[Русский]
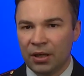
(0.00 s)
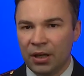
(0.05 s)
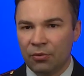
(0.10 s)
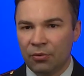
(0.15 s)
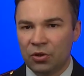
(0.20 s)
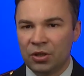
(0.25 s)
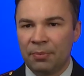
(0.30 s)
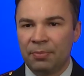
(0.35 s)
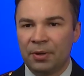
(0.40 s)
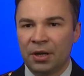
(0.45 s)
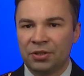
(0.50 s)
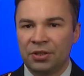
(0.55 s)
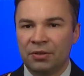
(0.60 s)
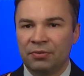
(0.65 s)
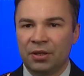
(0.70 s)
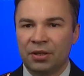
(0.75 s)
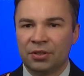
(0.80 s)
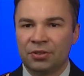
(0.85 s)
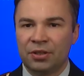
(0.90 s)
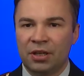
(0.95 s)
В ходе
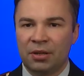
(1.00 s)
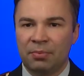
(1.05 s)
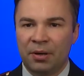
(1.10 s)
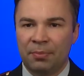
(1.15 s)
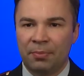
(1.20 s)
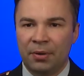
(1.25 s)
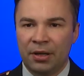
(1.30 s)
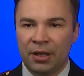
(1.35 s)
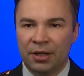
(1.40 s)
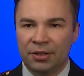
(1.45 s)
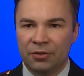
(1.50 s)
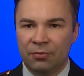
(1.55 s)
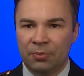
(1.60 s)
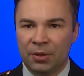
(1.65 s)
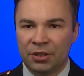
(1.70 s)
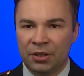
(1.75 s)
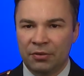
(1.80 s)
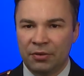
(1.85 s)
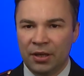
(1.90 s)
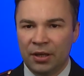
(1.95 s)
оперативно-розыскных мероприятий в
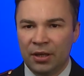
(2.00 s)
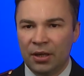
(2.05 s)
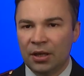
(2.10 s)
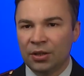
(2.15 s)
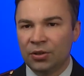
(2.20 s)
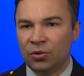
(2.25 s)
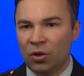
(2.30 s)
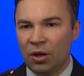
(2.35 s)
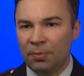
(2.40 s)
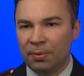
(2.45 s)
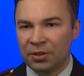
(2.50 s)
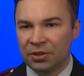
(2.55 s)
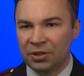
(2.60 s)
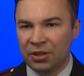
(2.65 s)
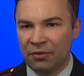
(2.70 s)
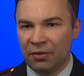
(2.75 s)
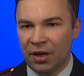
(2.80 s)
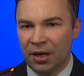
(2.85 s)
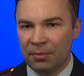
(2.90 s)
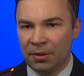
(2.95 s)
Москве трое
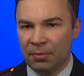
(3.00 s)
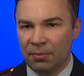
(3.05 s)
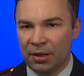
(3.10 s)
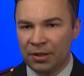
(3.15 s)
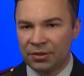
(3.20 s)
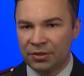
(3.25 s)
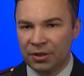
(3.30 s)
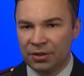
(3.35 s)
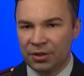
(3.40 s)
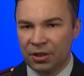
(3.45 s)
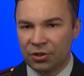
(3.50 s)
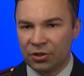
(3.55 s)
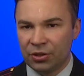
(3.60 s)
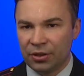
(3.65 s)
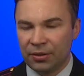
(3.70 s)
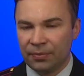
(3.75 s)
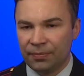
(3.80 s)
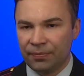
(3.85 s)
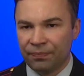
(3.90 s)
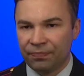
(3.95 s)
подозреваемых были
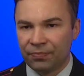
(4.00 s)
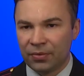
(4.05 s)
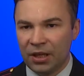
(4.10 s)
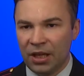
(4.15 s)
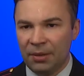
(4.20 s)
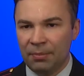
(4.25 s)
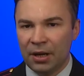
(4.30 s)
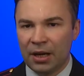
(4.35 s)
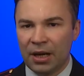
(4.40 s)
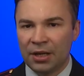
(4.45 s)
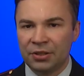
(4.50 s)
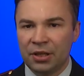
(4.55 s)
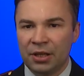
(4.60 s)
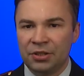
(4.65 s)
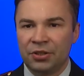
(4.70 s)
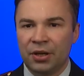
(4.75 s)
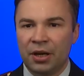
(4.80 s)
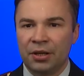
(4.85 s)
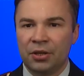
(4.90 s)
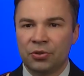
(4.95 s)
задержаны. Ими оказались
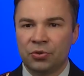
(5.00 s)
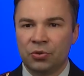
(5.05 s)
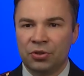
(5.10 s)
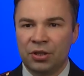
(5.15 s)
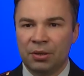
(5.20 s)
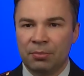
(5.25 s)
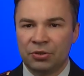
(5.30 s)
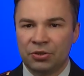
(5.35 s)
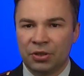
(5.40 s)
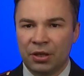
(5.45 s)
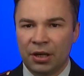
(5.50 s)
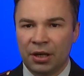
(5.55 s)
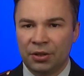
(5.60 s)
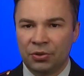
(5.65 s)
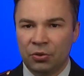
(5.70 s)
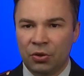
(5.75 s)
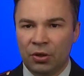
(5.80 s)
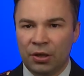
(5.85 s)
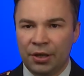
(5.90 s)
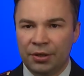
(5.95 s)
ранее судимы
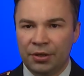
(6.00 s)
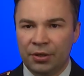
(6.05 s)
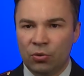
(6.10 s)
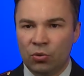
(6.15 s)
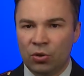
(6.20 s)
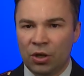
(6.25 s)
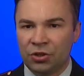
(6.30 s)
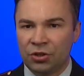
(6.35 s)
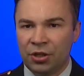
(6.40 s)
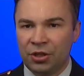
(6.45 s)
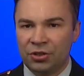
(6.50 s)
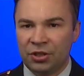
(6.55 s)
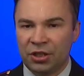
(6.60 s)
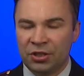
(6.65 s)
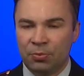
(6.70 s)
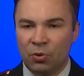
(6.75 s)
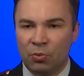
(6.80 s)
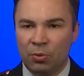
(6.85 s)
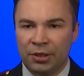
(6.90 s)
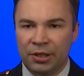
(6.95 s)
43-летний уроженец
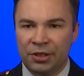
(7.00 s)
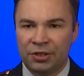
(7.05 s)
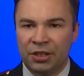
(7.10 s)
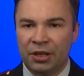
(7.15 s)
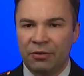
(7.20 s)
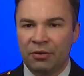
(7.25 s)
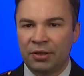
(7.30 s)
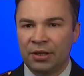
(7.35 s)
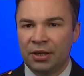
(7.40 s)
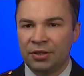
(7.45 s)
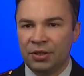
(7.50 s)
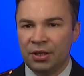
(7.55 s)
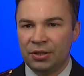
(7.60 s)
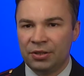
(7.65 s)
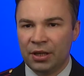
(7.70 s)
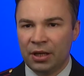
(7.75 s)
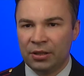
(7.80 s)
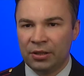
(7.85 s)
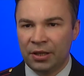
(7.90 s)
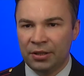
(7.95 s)
Республики Северной
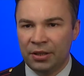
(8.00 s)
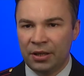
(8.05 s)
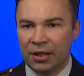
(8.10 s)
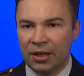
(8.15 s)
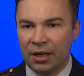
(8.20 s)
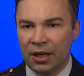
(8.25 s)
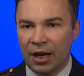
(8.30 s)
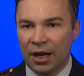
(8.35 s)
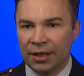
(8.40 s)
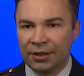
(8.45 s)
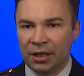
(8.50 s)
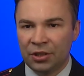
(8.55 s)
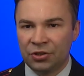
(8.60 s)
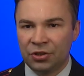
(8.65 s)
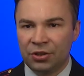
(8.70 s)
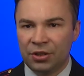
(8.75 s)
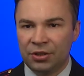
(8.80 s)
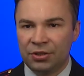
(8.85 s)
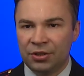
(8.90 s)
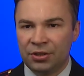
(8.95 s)
Осетия Алания, а также
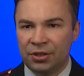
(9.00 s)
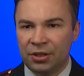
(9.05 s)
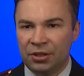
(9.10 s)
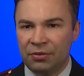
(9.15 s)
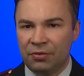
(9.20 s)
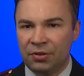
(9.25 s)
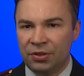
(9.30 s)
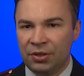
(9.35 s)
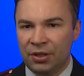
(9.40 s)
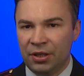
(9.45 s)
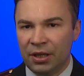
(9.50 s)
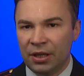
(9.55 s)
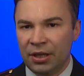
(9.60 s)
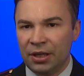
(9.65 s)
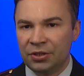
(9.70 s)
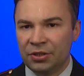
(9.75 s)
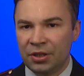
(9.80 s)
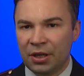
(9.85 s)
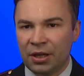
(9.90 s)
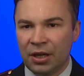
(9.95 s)
39- и
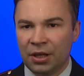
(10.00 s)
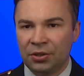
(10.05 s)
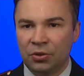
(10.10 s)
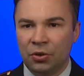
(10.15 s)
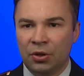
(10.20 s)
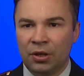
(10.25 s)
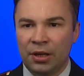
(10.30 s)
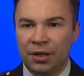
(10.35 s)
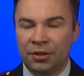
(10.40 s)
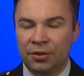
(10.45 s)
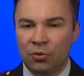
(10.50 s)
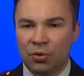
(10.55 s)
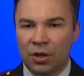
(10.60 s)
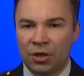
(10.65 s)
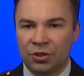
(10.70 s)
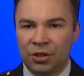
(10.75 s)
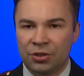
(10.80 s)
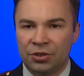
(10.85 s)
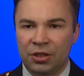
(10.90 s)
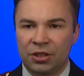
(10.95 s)
43-летний
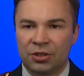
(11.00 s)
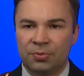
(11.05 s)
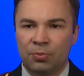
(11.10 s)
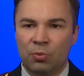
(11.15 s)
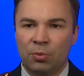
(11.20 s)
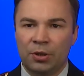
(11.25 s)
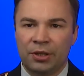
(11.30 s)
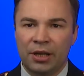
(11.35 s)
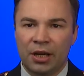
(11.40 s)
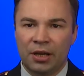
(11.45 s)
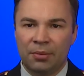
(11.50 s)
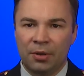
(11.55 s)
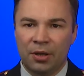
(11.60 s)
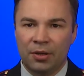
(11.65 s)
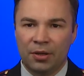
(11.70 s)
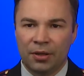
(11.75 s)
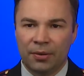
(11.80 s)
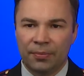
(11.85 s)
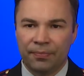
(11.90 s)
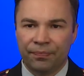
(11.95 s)
уроженцы Республики
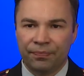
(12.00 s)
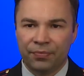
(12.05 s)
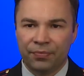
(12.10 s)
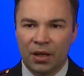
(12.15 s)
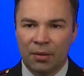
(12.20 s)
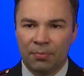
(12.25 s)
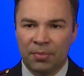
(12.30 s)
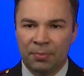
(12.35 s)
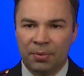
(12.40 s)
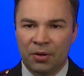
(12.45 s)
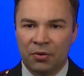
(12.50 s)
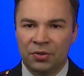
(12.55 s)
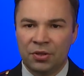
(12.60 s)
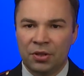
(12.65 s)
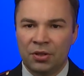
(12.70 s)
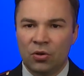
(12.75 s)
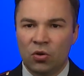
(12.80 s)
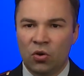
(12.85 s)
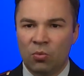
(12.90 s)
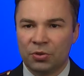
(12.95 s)
Армения. При
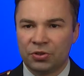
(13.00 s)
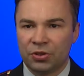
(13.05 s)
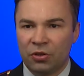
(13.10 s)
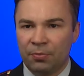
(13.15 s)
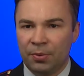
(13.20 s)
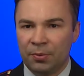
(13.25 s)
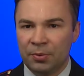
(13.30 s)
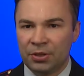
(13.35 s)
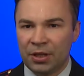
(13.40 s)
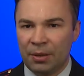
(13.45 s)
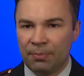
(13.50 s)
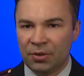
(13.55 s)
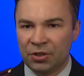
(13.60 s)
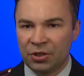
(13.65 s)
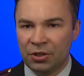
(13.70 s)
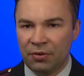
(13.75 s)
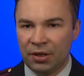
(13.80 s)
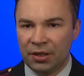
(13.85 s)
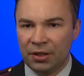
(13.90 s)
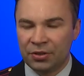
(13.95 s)
проведении обысков по местам
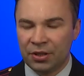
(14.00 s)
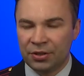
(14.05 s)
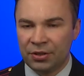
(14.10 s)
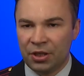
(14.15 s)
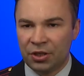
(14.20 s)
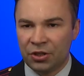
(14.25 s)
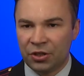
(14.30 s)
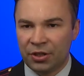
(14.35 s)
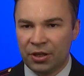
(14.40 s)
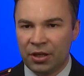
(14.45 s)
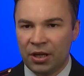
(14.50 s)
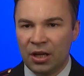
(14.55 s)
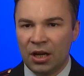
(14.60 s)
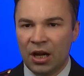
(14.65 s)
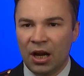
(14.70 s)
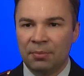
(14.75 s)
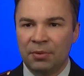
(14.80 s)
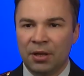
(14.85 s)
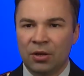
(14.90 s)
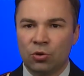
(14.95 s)
проживания задержанных
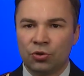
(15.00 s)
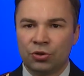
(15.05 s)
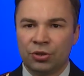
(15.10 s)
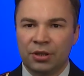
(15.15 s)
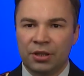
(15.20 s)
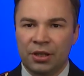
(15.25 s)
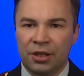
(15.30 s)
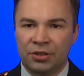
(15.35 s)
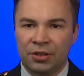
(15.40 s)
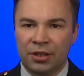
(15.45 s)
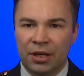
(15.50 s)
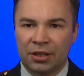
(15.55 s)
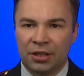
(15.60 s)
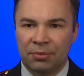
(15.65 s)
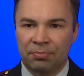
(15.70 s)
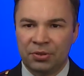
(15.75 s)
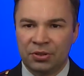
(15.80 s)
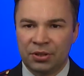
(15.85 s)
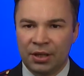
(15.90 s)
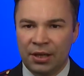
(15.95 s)
обнаружены и изъяты
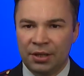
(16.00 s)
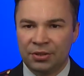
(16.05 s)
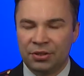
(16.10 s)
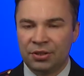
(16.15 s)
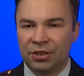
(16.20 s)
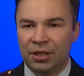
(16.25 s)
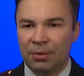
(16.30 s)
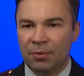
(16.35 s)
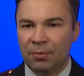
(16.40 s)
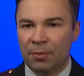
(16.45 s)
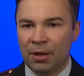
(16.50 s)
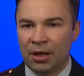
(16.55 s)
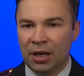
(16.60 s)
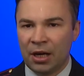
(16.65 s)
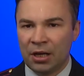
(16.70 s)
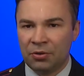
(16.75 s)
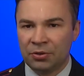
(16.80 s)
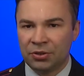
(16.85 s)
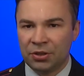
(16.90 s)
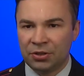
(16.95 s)
пистолет системы
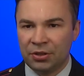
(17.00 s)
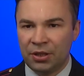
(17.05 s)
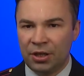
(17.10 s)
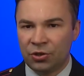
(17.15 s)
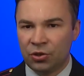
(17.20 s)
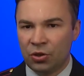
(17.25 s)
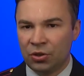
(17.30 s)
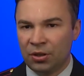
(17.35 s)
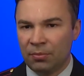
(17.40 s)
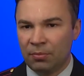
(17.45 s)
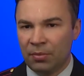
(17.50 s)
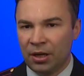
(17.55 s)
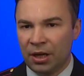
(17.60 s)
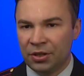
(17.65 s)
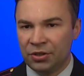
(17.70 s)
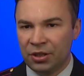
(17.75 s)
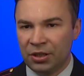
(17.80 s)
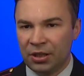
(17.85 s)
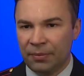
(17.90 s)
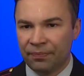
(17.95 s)
Макарова со снаряженным
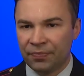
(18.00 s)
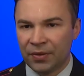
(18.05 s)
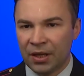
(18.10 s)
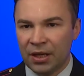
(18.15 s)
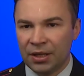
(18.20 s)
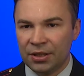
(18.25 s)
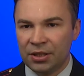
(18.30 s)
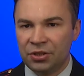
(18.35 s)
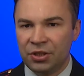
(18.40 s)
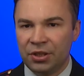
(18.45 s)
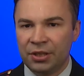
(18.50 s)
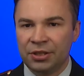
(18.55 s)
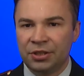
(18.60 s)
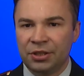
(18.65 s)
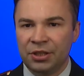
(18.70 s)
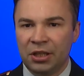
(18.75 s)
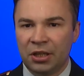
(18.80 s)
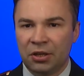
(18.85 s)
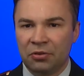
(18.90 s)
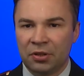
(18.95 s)
магазином,
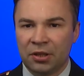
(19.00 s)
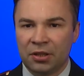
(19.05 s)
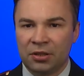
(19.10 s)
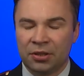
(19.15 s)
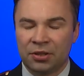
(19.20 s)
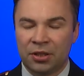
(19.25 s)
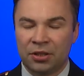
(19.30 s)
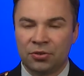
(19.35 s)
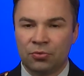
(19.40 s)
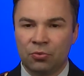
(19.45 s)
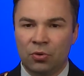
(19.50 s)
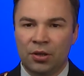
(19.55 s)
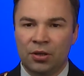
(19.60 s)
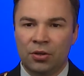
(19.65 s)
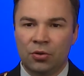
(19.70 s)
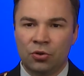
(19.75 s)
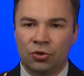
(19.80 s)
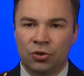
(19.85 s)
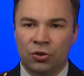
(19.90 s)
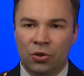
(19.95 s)
незарегистрированное гладкоствольное
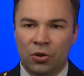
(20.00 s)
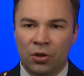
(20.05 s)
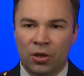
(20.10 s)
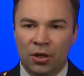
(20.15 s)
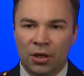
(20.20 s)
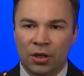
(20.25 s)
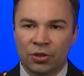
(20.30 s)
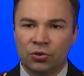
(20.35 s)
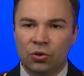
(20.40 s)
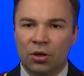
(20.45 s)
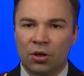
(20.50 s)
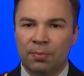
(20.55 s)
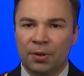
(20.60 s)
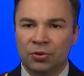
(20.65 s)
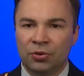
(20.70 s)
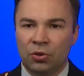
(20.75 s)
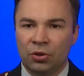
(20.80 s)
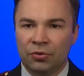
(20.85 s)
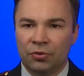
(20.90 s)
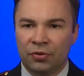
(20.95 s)
ружье, 40
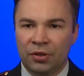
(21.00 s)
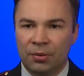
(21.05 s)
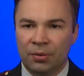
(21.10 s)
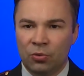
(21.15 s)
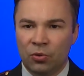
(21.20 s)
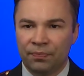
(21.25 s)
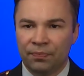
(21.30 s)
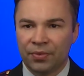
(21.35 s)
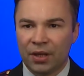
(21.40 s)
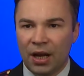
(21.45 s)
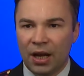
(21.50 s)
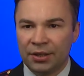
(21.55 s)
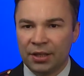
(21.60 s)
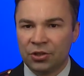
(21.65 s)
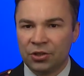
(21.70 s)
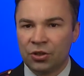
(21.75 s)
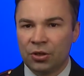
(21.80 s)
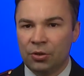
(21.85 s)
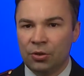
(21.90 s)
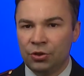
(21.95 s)
патронов к нему, а
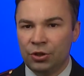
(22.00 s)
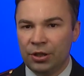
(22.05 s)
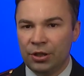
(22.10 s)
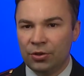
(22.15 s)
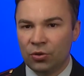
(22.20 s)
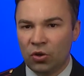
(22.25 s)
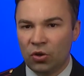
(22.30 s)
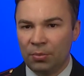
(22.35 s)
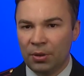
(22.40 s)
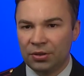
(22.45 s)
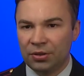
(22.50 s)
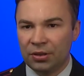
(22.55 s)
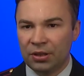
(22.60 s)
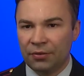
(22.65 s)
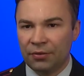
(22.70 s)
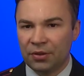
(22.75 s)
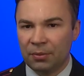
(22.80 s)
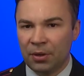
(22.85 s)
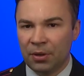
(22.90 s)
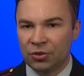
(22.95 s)
также ключи и документы на
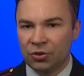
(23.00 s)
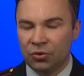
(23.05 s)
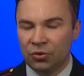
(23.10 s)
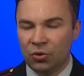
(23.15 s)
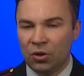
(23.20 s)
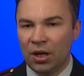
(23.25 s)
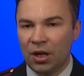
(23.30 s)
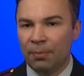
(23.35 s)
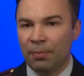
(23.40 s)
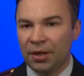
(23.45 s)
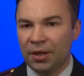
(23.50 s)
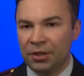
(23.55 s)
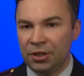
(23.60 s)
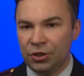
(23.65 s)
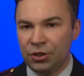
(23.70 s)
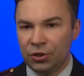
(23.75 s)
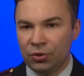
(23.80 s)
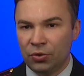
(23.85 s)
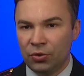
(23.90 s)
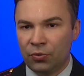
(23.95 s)
автомашину,
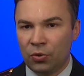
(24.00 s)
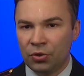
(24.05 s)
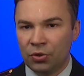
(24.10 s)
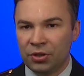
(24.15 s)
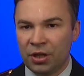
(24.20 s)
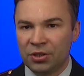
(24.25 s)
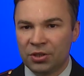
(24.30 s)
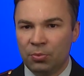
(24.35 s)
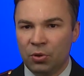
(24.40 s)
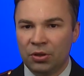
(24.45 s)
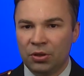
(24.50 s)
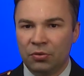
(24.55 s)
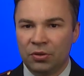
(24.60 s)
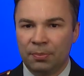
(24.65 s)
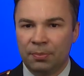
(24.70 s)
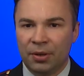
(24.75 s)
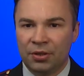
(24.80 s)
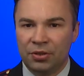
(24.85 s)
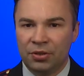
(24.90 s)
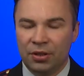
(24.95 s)
похищенные в ходе разбойного
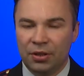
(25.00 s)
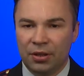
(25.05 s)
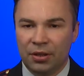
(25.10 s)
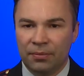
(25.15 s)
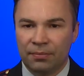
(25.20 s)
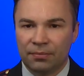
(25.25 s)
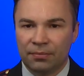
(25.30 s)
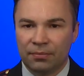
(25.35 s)
нападения.